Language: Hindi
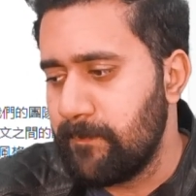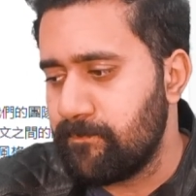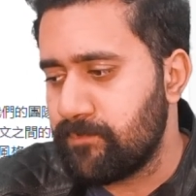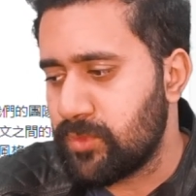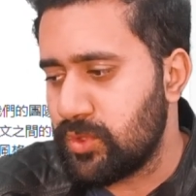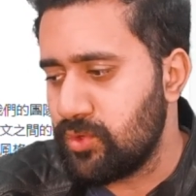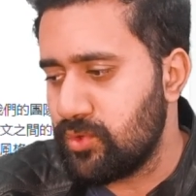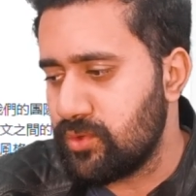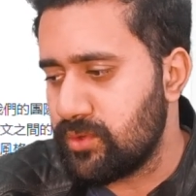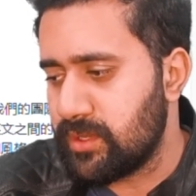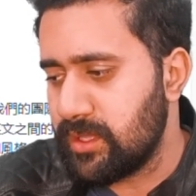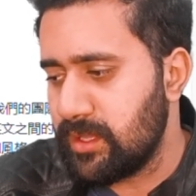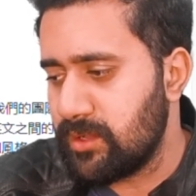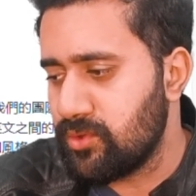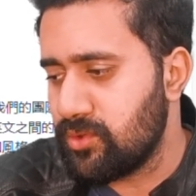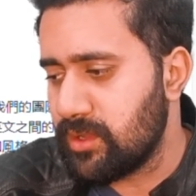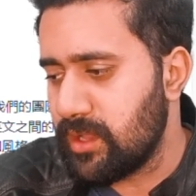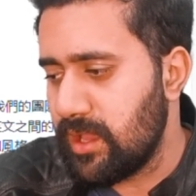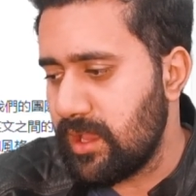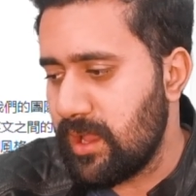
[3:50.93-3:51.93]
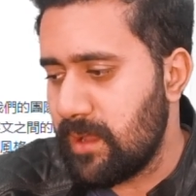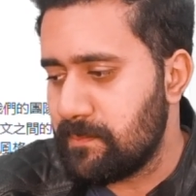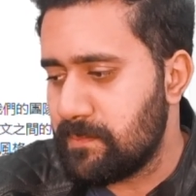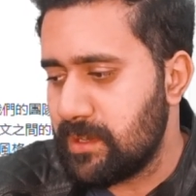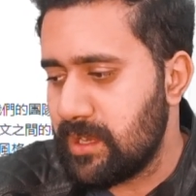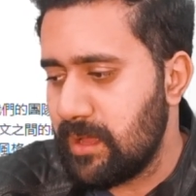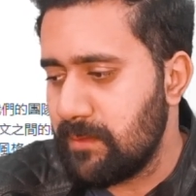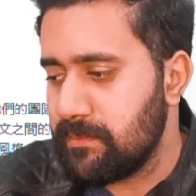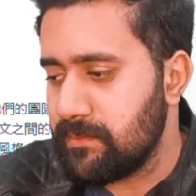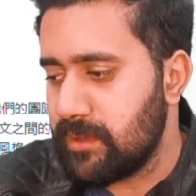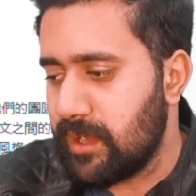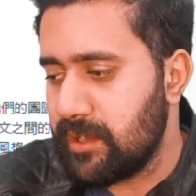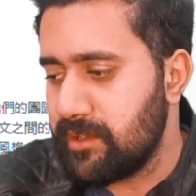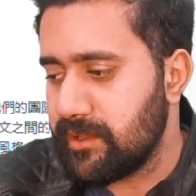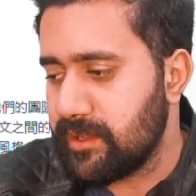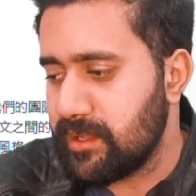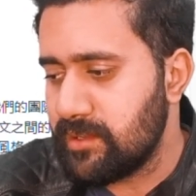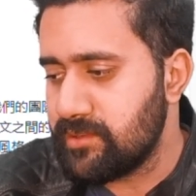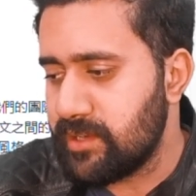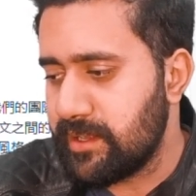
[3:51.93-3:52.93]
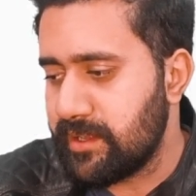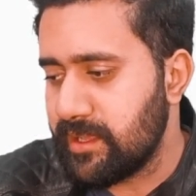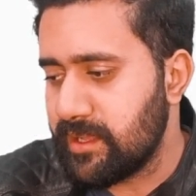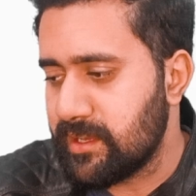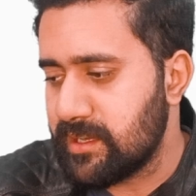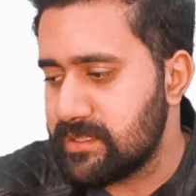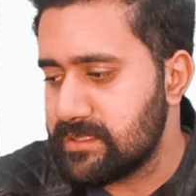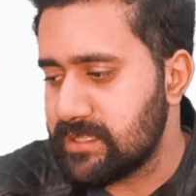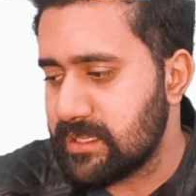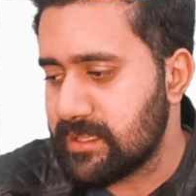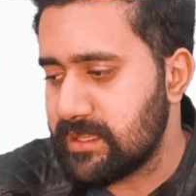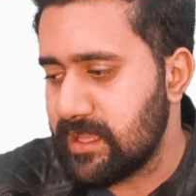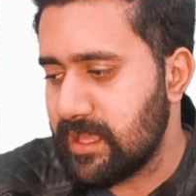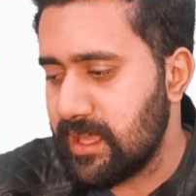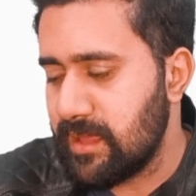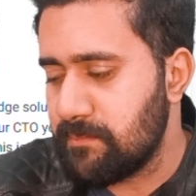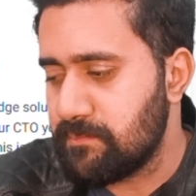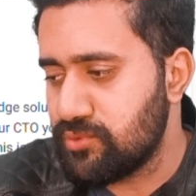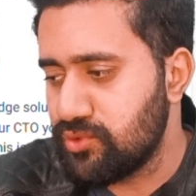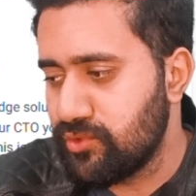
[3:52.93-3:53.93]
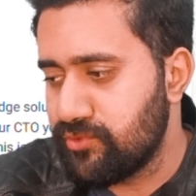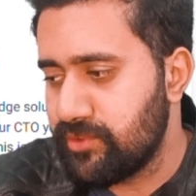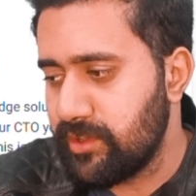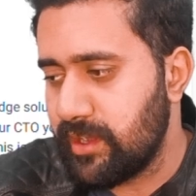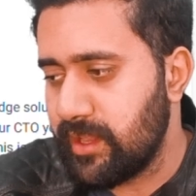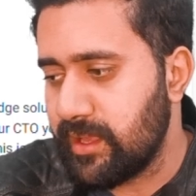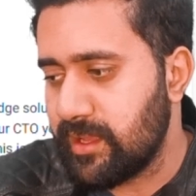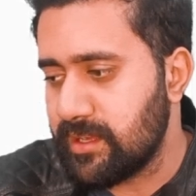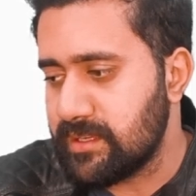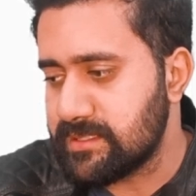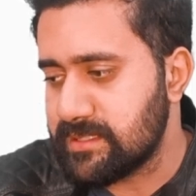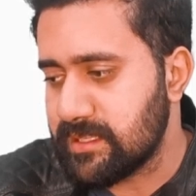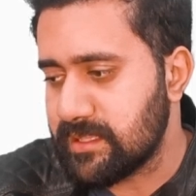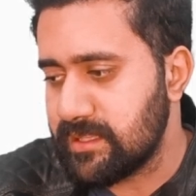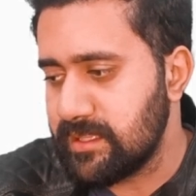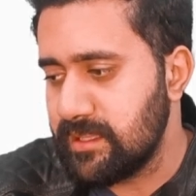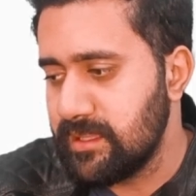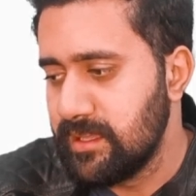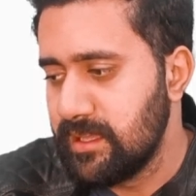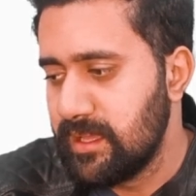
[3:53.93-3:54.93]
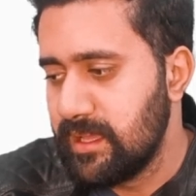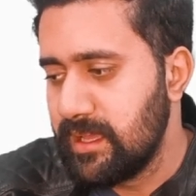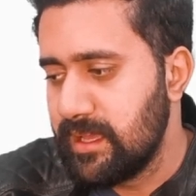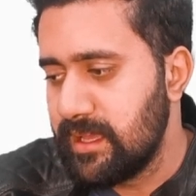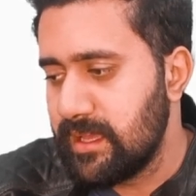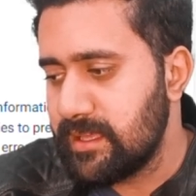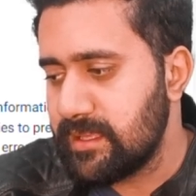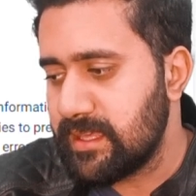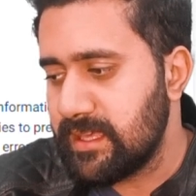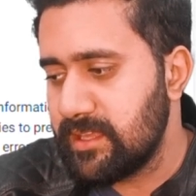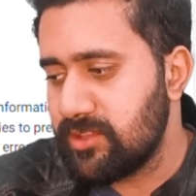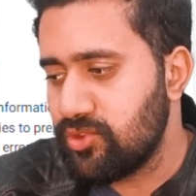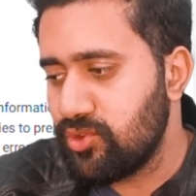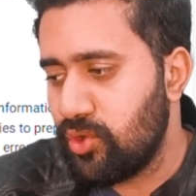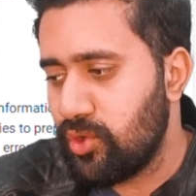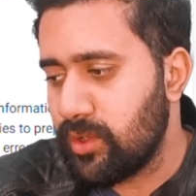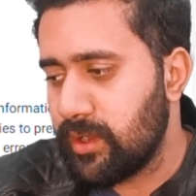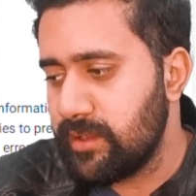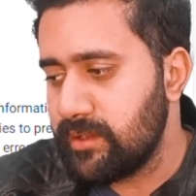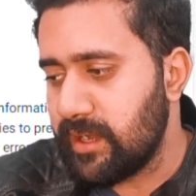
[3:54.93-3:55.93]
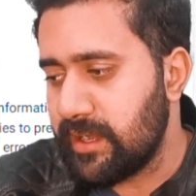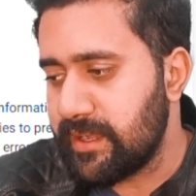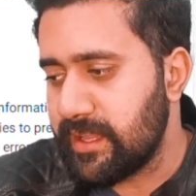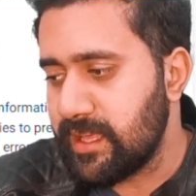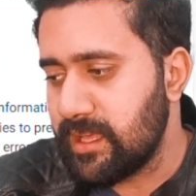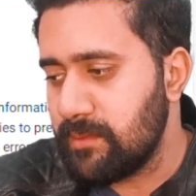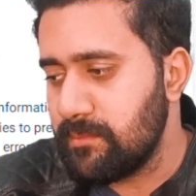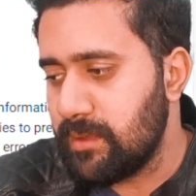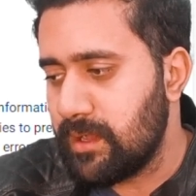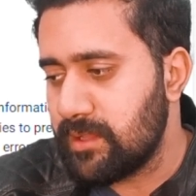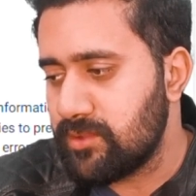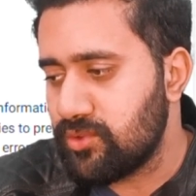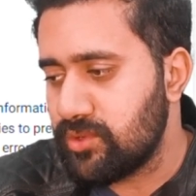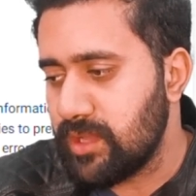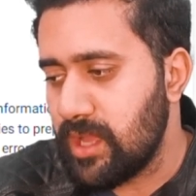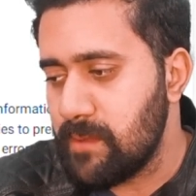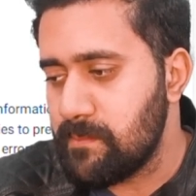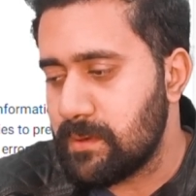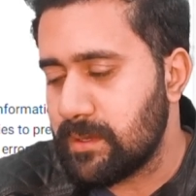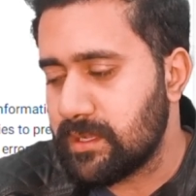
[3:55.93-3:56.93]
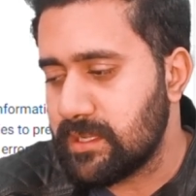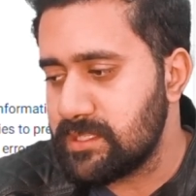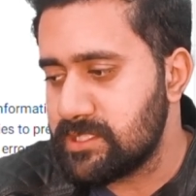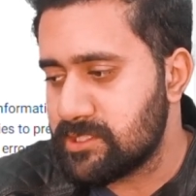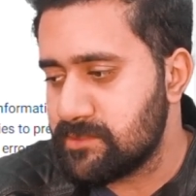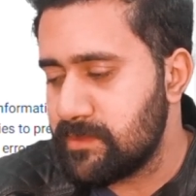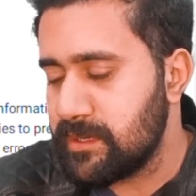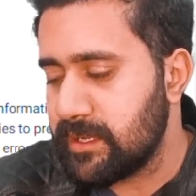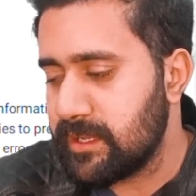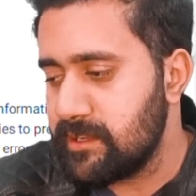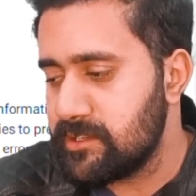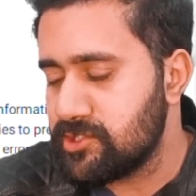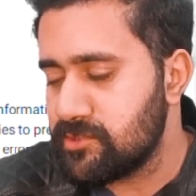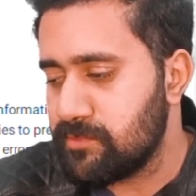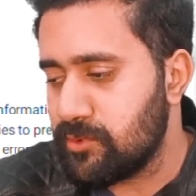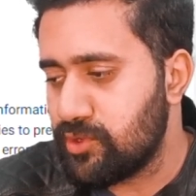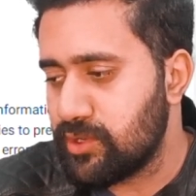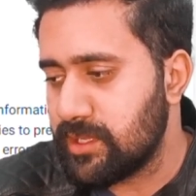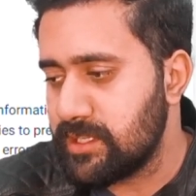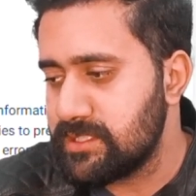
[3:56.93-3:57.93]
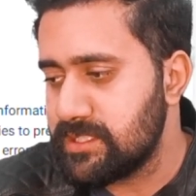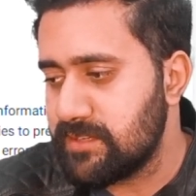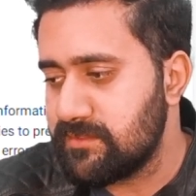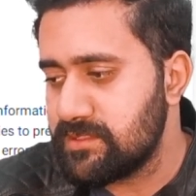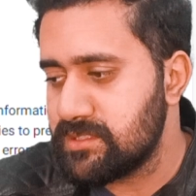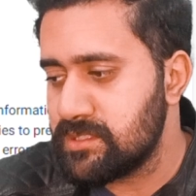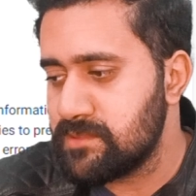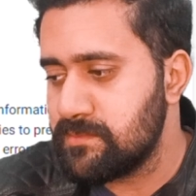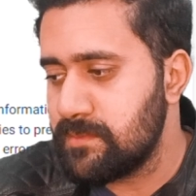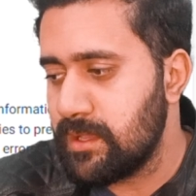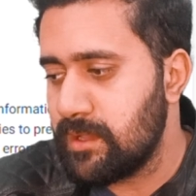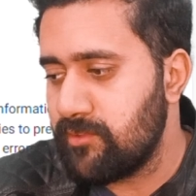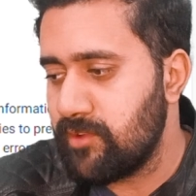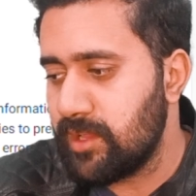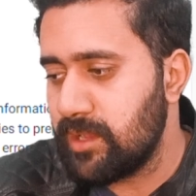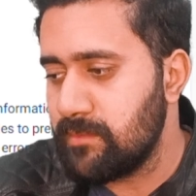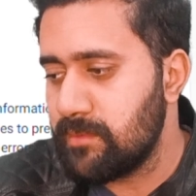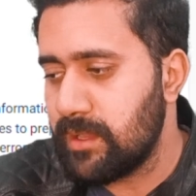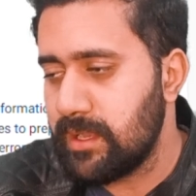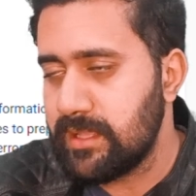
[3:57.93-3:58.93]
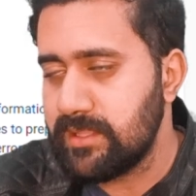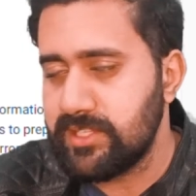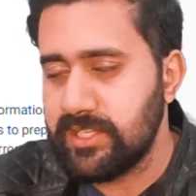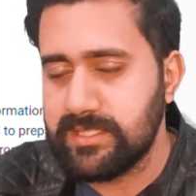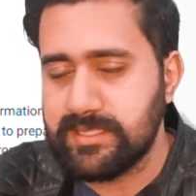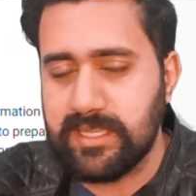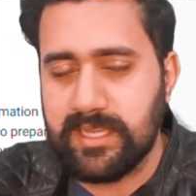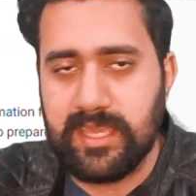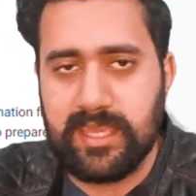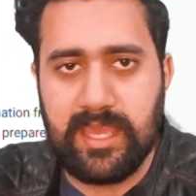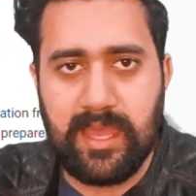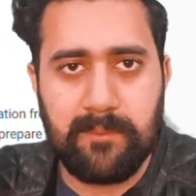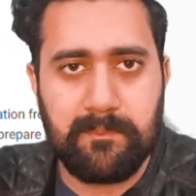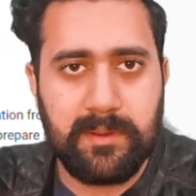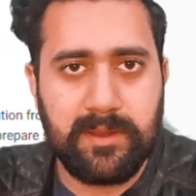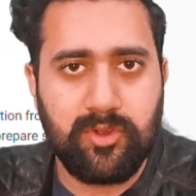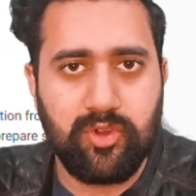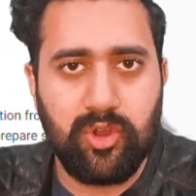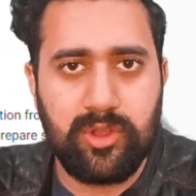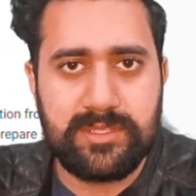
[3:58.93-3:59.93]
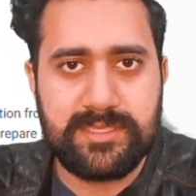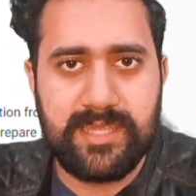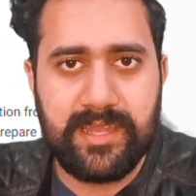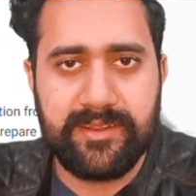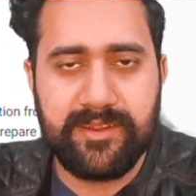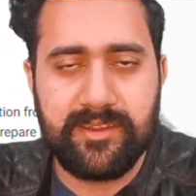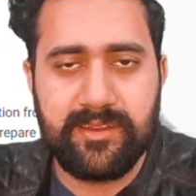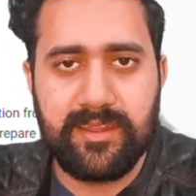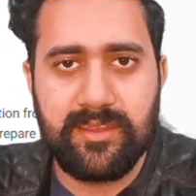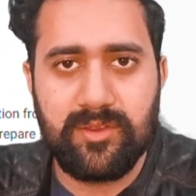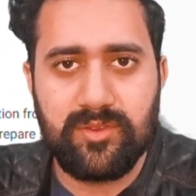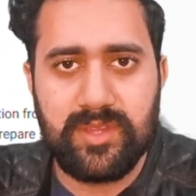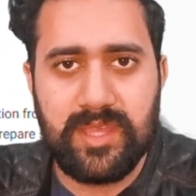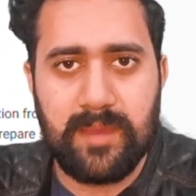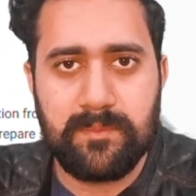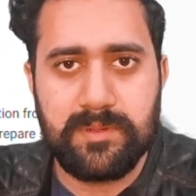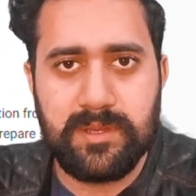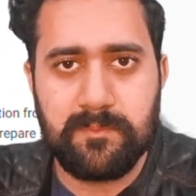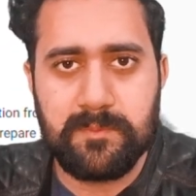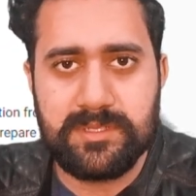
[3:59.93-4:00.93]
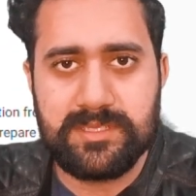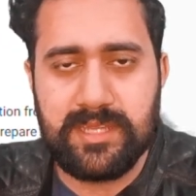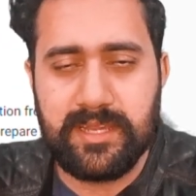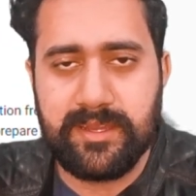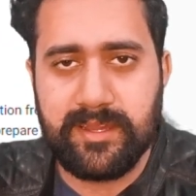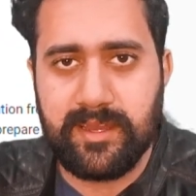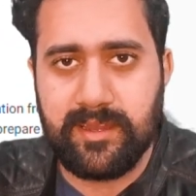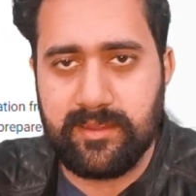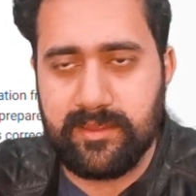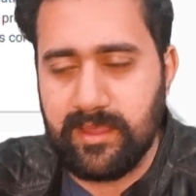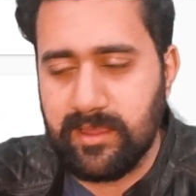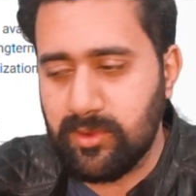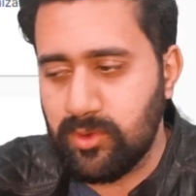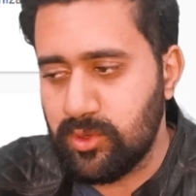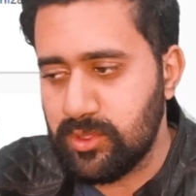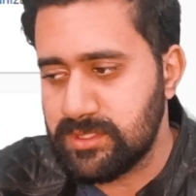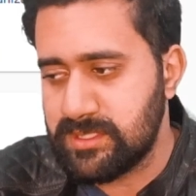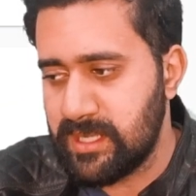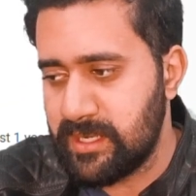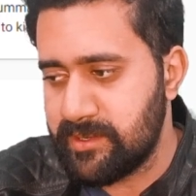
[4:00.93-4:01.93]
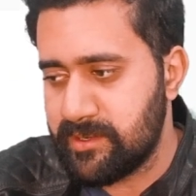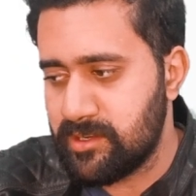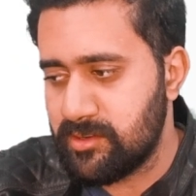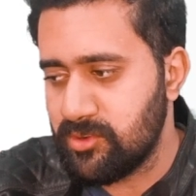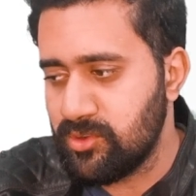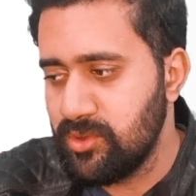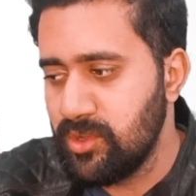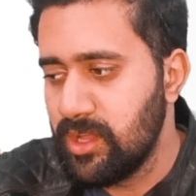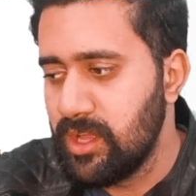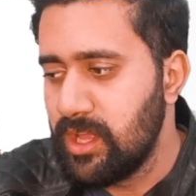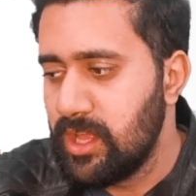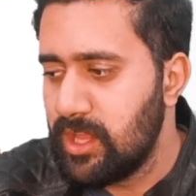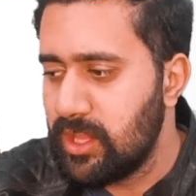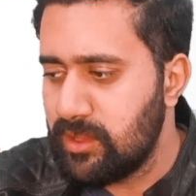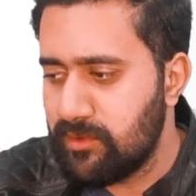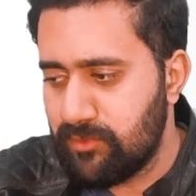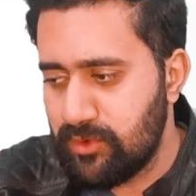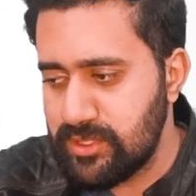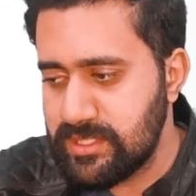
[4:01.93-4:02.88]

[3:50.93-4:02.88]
तो ठीक हो गया यहाँ पर आप आर्टिकल राइटिंग कर सकते हैं प्रूफ रीडिंग कर सकते हैं ये तो हो गई राइटिंग की बात और यहाँ पर कस्टमर केयर सपोर्ट की सर्विसेज भी अवेलेबल है जैसे कि यहाँ पर कॉल सेंटर नहीं होते आप रिप्रेजेंट करते हैं कॉल सेंटर हो वो